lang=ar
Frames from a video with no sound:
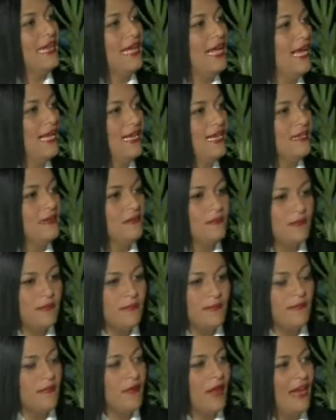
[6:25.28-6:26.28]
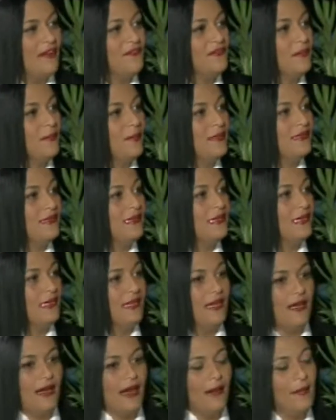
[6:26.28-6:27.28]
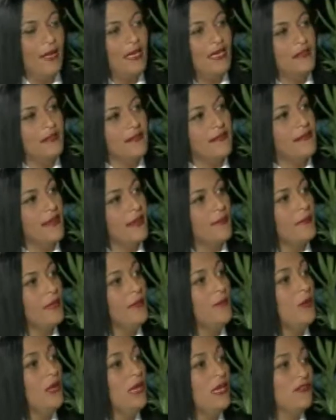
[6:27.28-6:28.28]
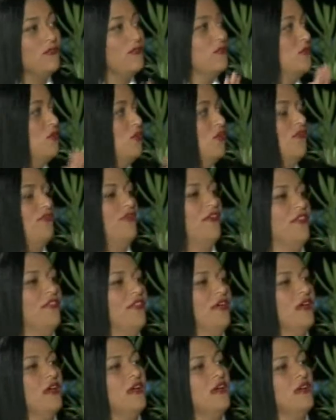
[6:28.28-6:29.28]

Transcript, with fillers: هذه الحاله هل في بديل لعمليه الترميم ولا تحفظ